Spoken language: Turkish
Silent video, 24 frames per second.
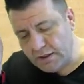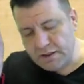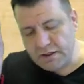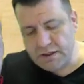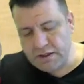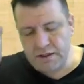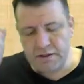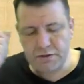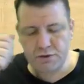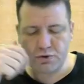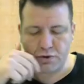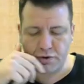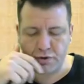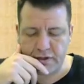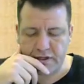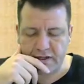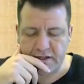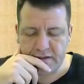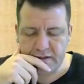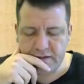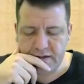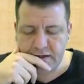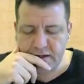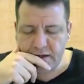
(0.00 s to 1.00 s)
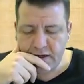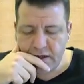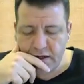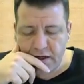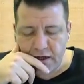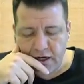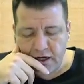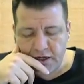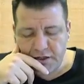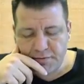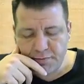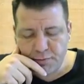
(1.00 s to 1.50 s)
yeni sorudayız.
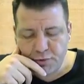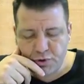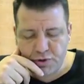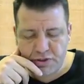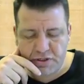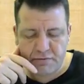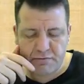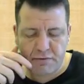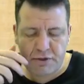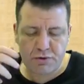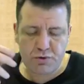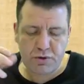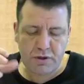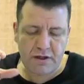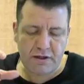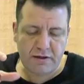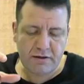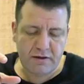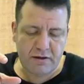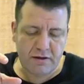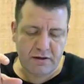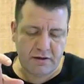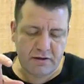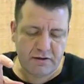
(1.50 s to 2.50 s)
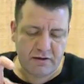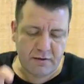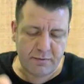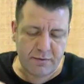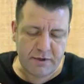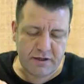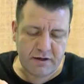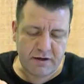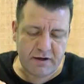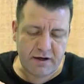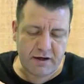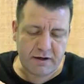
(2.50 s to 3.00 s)
Hacmi 125 olan, e,
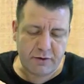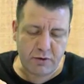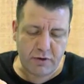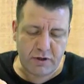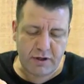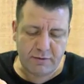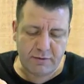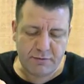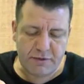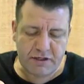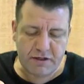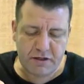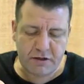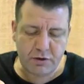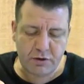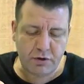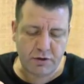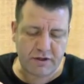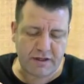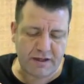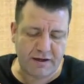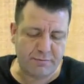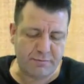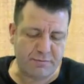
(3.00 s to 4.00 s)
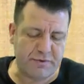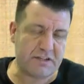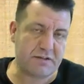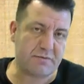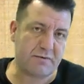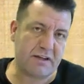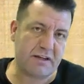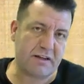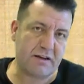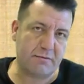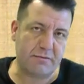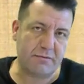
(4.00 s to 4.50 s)
tabanı kare olan bir dikdörtgen
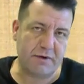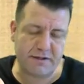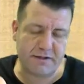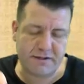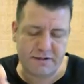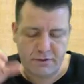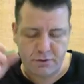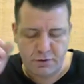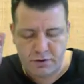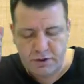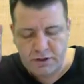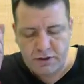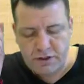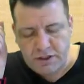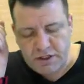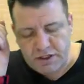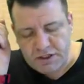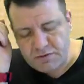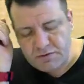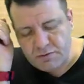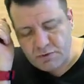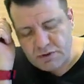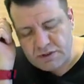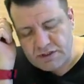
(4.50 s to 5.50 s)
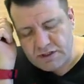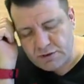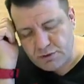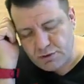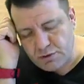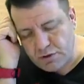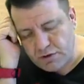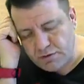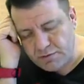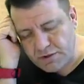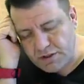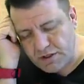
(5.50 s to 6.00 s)
prizmadan bahsediyor. Şimdi o zaman
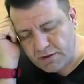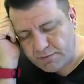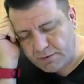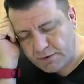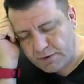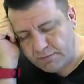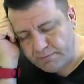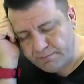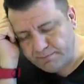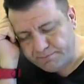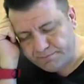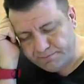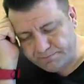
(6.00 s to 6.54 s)
şöyle bir şey yapalım.